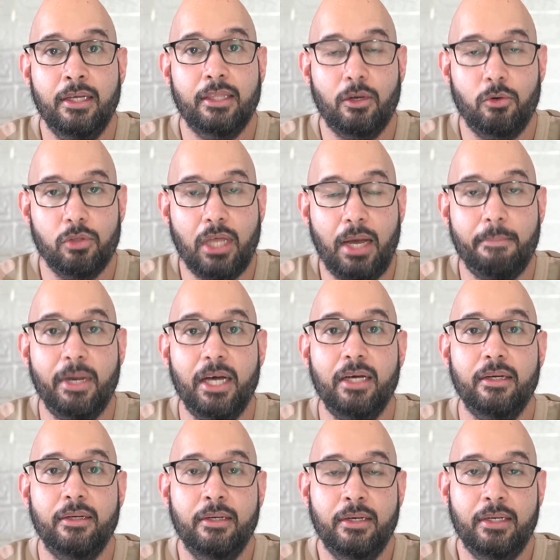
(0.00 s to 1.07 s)

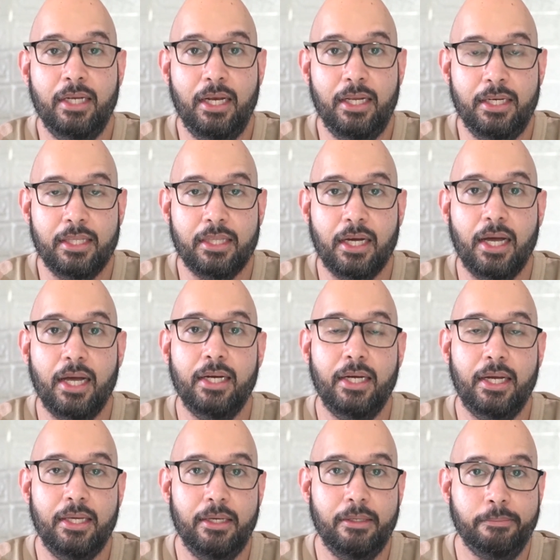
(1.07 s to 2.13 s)
terutama di lini tengah
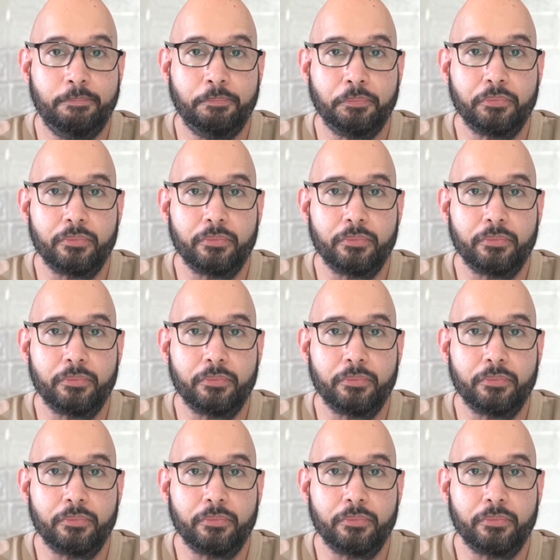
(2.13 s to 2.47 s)
dari